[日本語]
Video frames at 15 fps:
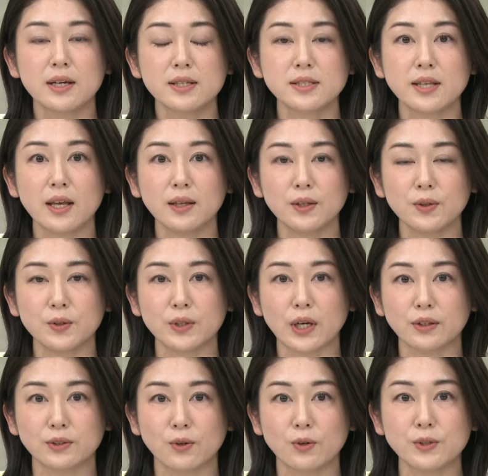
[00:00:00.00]

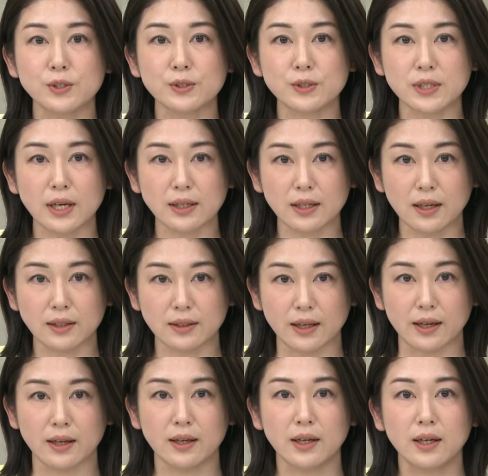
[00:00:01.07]
1963件
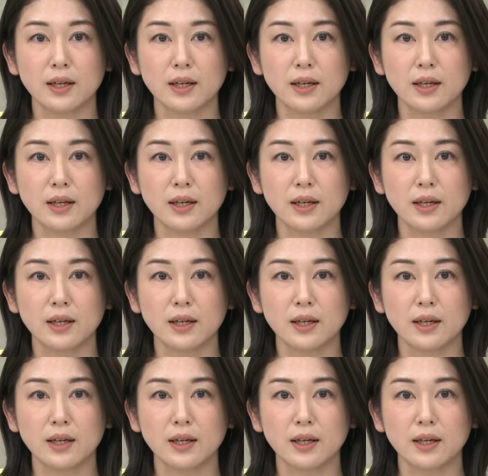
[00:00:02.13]
で、